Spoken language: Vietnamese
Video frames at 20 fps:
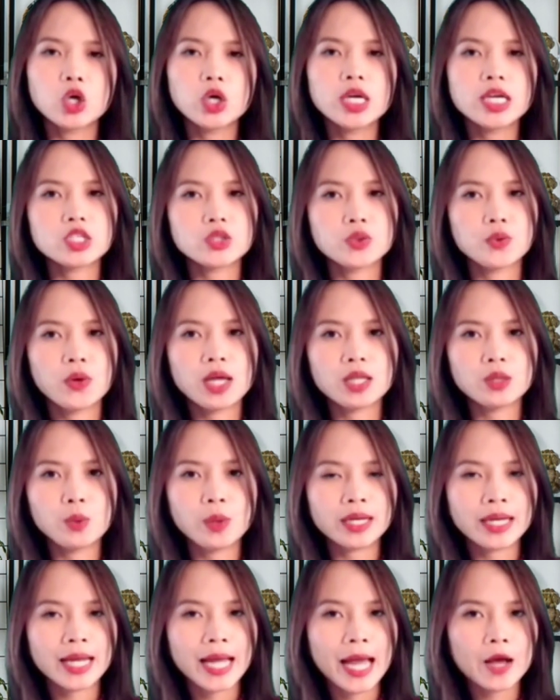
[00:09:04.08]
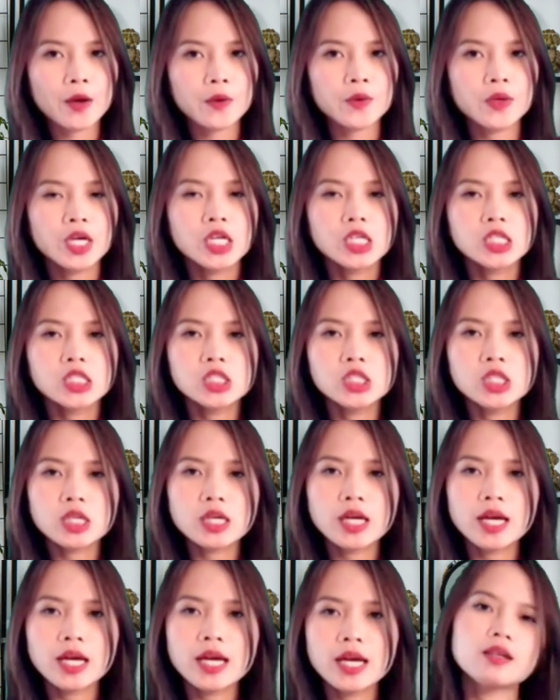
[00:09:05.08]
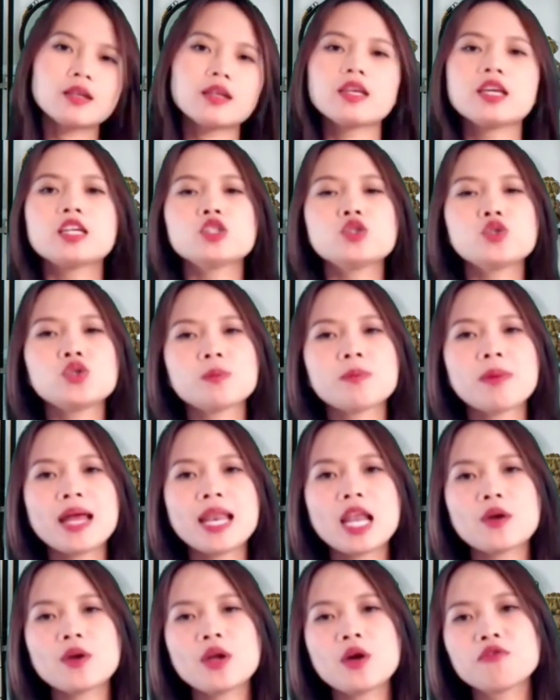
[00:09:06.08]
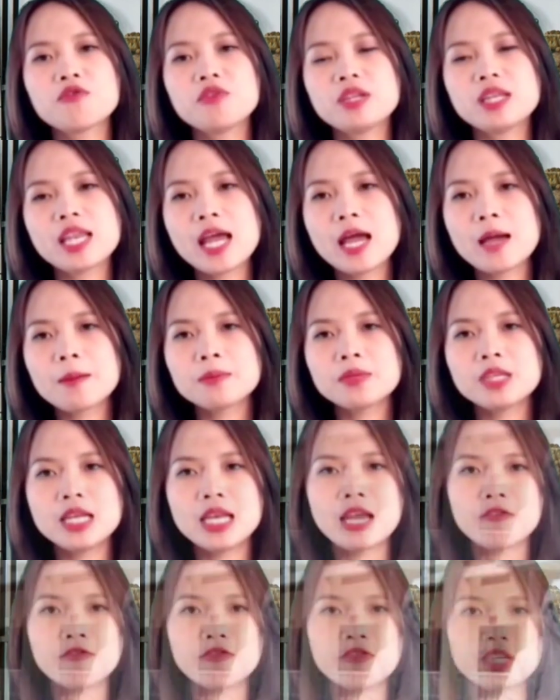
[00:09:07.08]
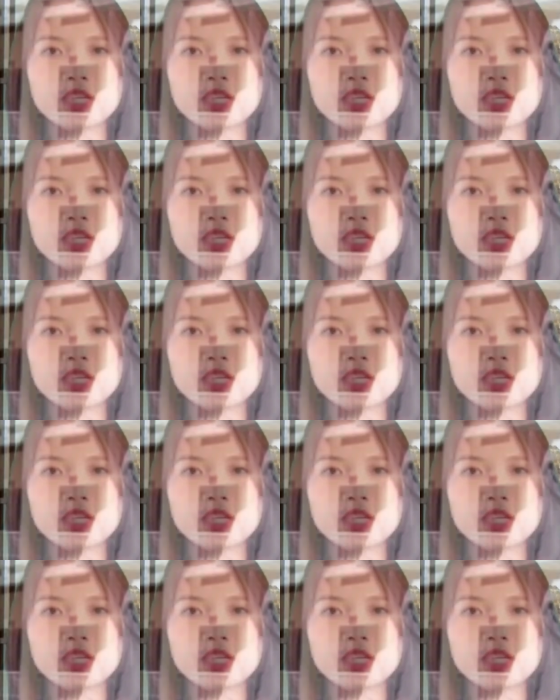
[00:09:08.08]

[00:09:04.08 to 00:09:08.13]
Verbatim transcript: có hệ số an toàn cao, trước hết thực hiện chuyến bay lao động Việt Nam đi làm